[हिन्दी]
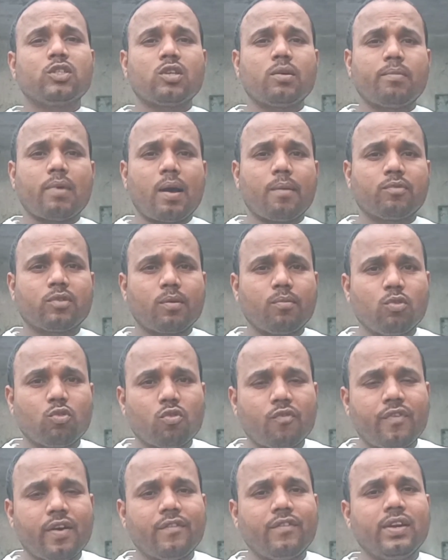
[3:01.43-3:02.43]
आप सभी को
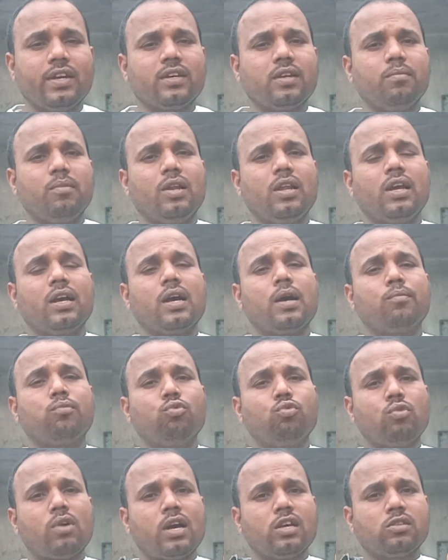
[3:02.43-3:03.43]
फैसिलिटी मिलेगा
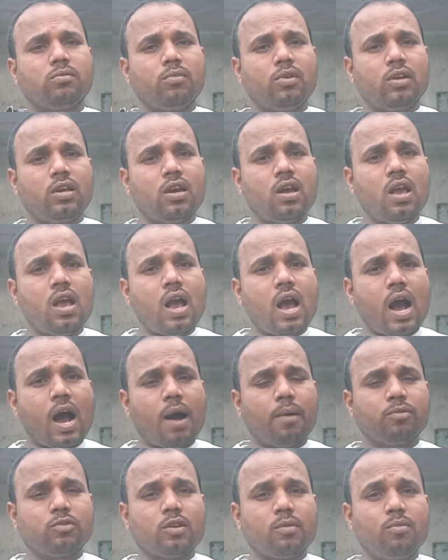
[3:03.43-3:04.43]
पूरा इसमें
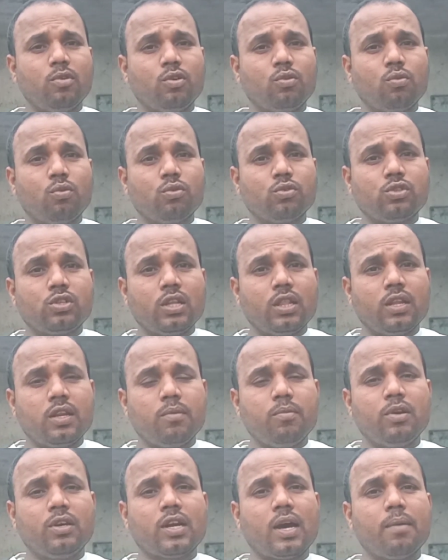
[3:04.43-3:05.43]
आप सभी को सैलरी
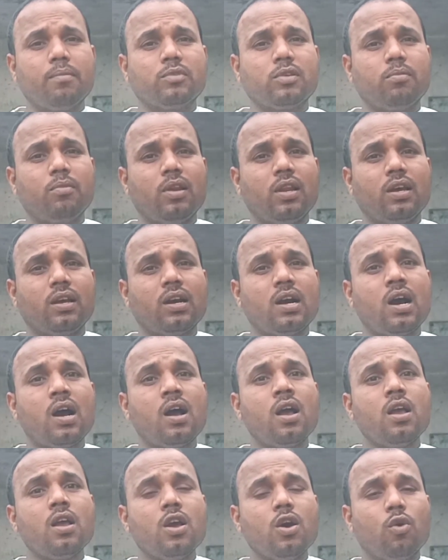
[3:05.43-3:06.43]
भी टाइम से मिलेगा
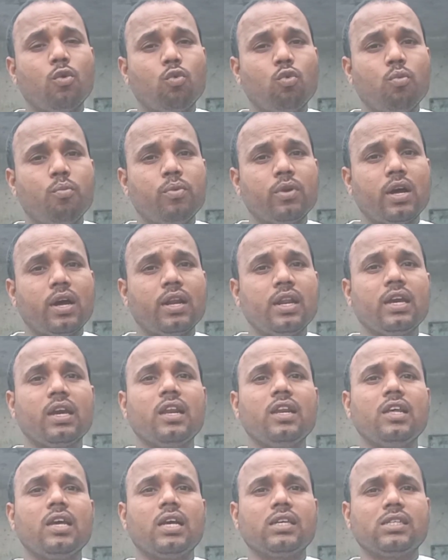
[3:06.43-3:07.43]
रूम रहने के
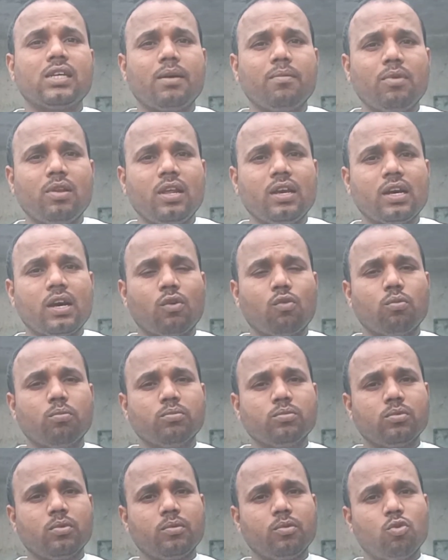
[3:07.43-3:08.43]
लिए अच्छा मिलेगा रूम
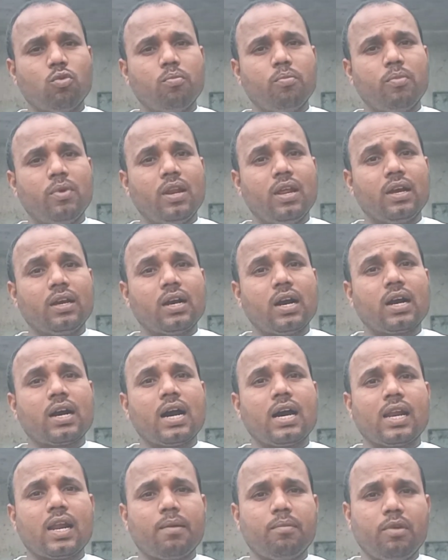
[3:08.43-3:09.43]
रूम मिलेगा
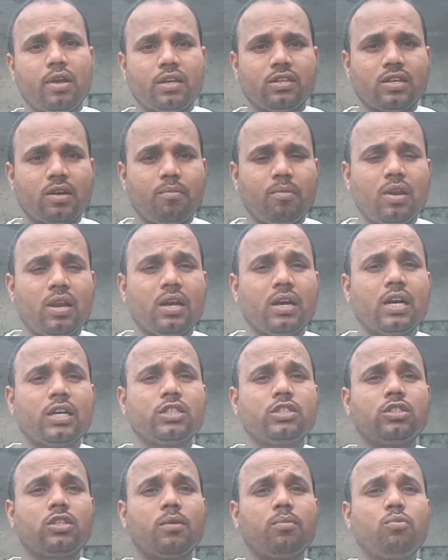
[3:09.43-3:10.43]
खाना भी अच्छा मिलेगा
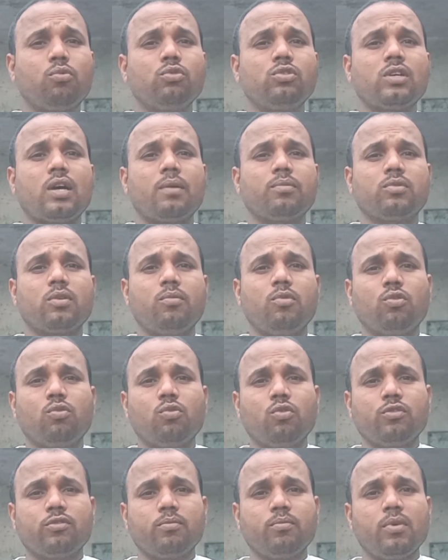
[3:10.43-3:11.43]
सब कुछ आप सभी को
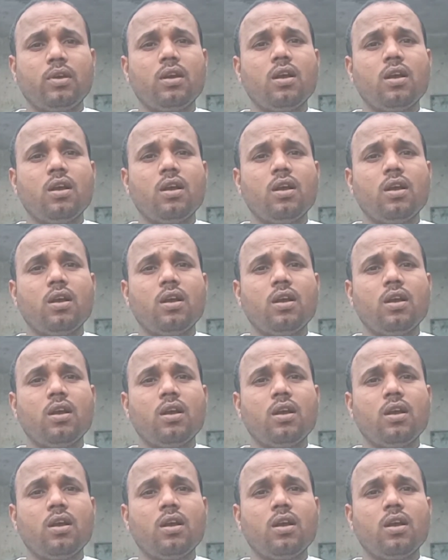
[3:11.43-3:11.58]
इसमें